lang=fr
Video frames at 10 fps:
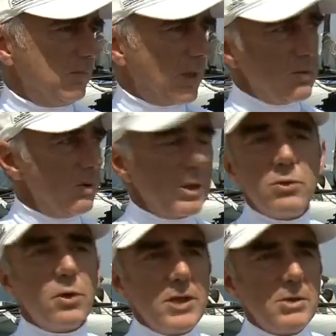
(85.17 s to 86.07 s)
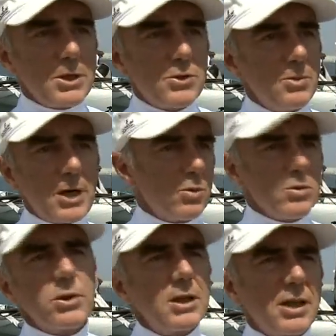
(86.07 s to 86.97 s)
parce que les bateaux vont vite, parce que les
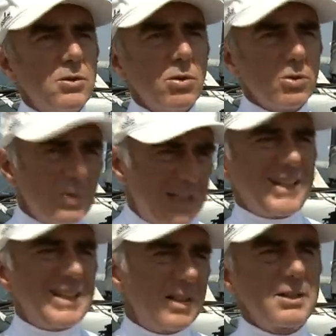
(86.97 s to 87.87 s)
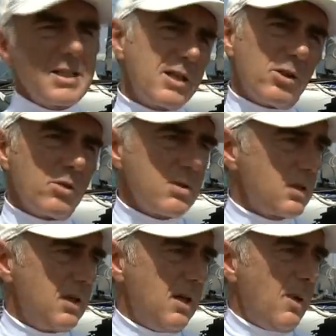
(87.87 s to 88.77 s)
parcours sont très très courts, tout est très très très intense.